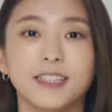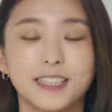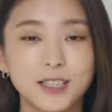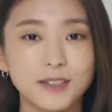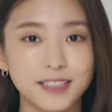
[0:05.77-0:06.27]

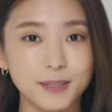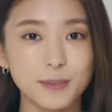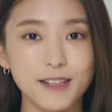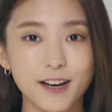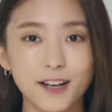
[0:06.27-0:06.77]

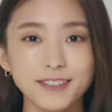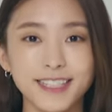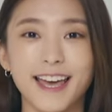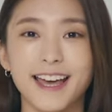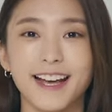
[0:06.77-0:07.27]
2021년
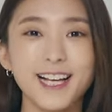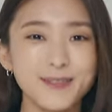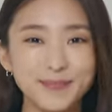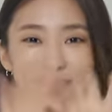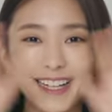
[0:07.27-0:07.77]
새해가
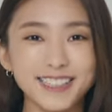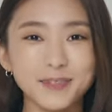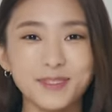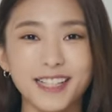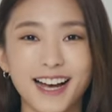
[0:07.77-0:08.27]

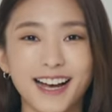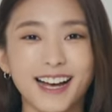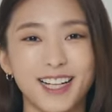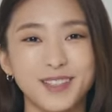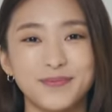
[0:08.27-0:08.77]

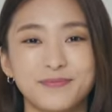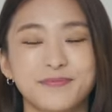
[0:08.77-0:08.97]
밝았습니다.